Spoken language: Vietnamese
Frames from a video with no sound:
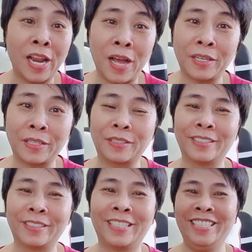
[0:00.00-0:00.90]

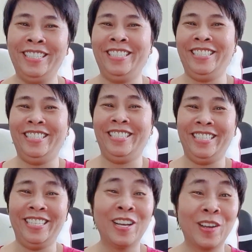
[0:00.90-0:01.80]
lần
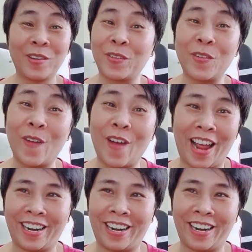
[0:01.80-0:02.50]
quệ